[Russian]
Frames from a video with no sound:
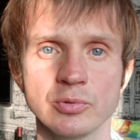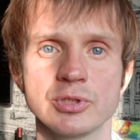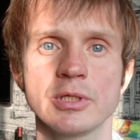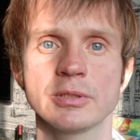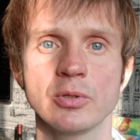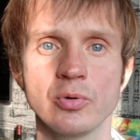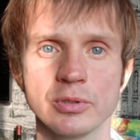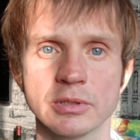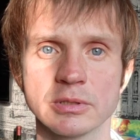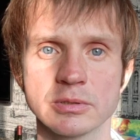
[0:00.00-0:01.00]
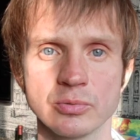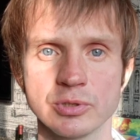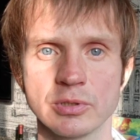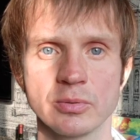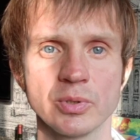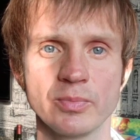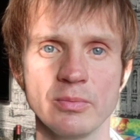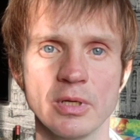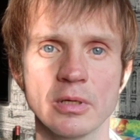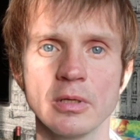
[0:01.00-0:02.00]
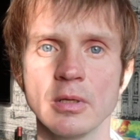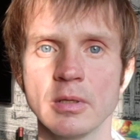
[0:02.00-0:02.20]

Ну, человек находит этот случай. Там, например,